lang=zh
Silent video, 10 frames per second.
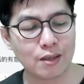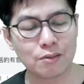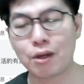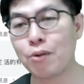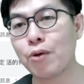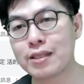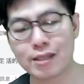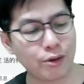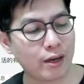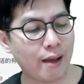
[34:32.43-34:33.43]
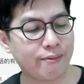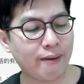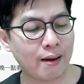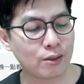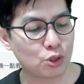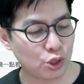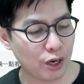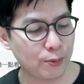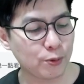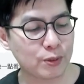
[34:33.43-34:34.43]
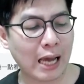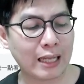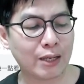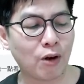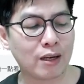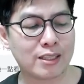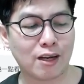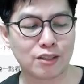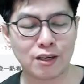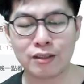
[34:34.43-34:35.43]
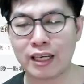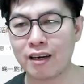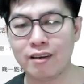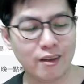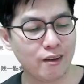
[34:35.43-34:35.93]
对未知越来反而却步，差点忘了小时候那个。